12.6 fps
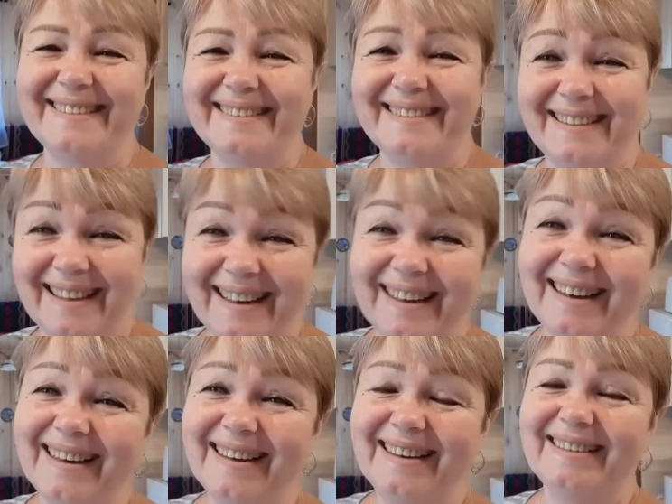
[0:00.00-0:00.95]
Да,
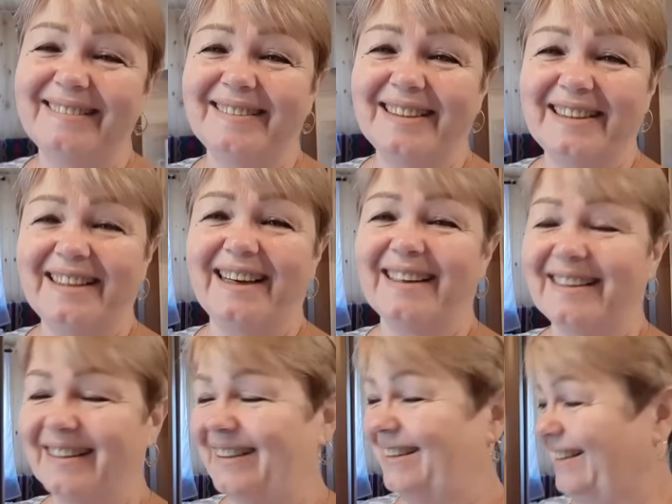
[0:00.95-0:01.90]
вот так.
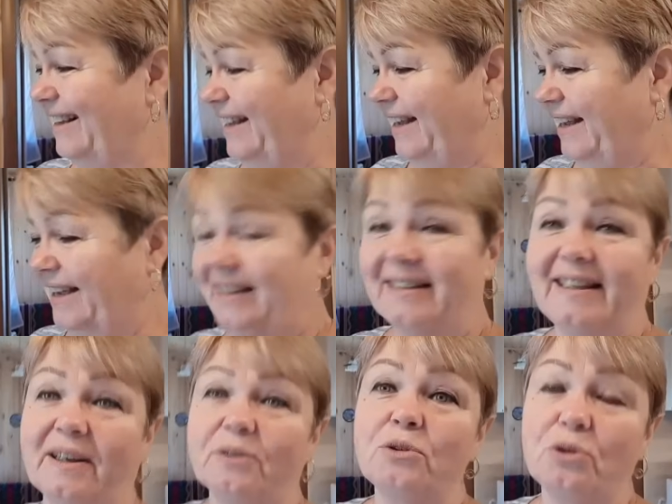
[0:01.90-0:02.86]

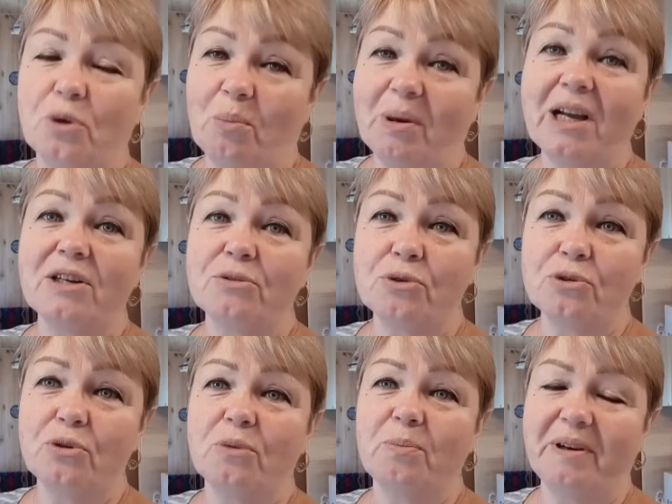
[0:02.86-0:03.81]
Так, ну что, покажу,
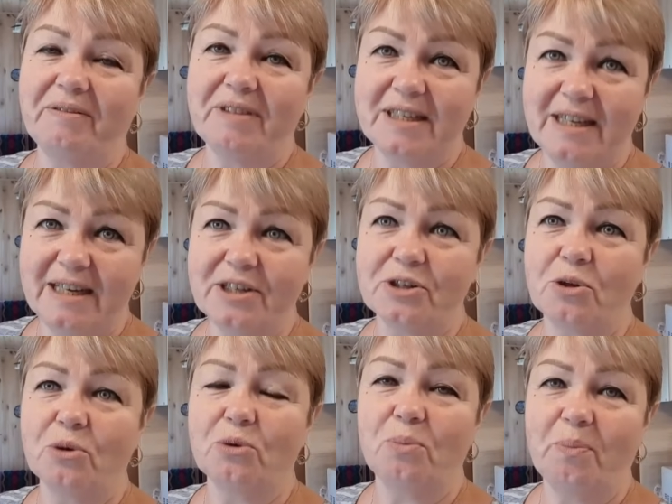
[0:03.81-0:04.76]
что привезли,
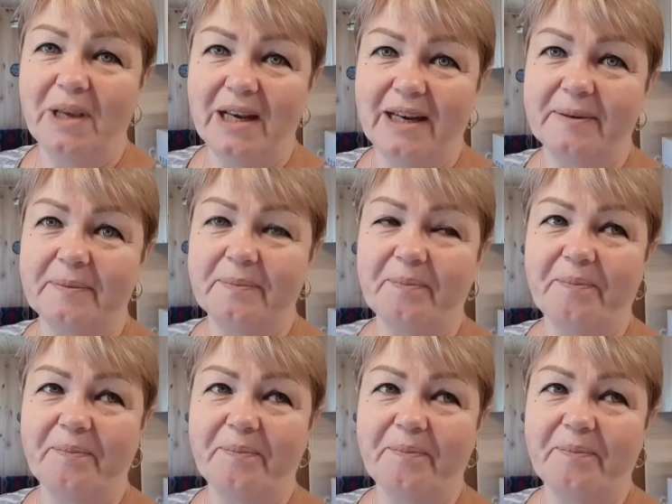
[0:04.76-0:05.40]
что купили.